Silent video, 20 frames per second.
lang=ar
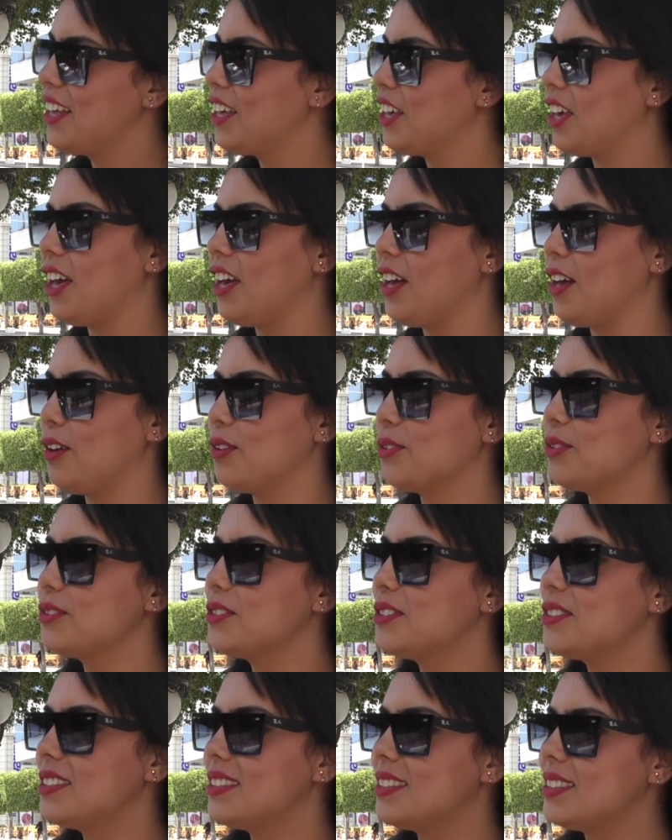انت اليوم
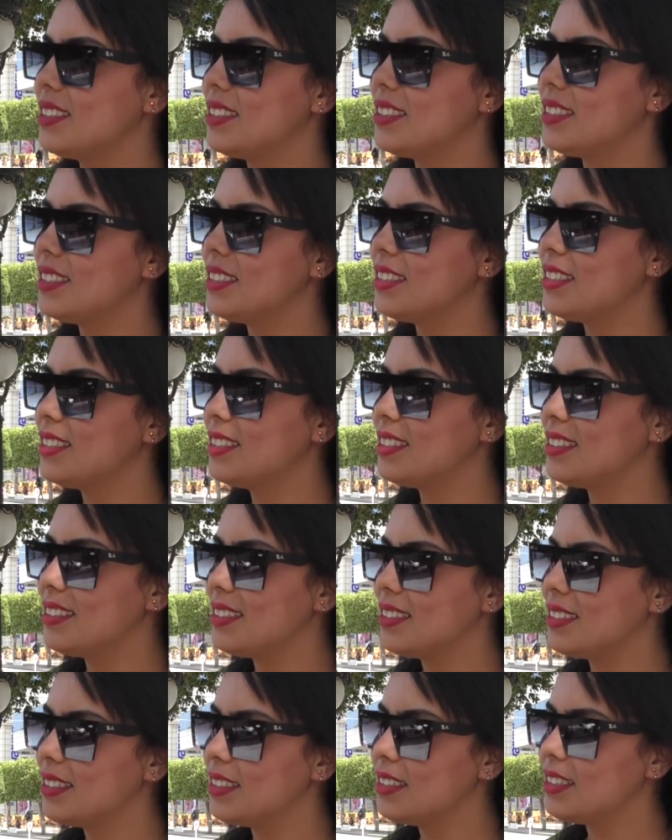مع
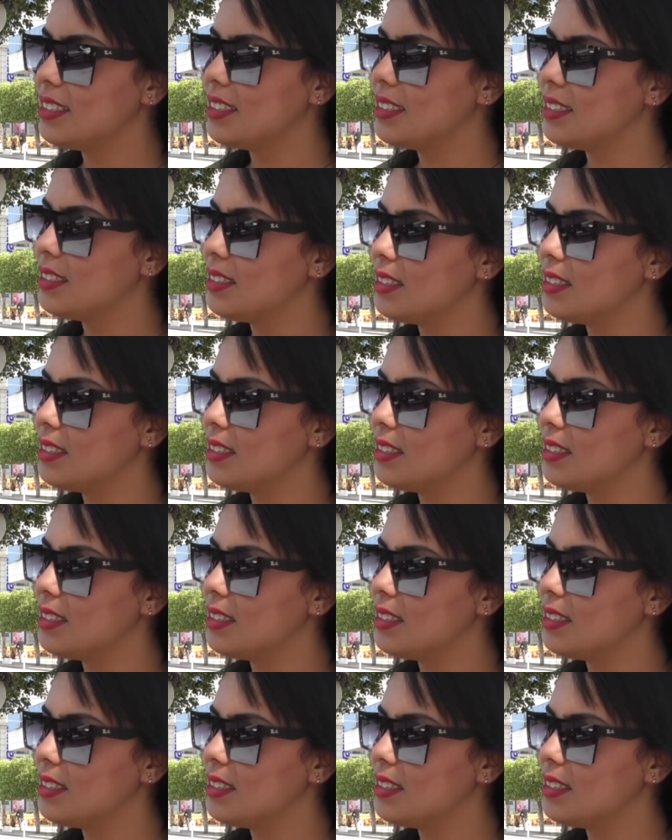انت او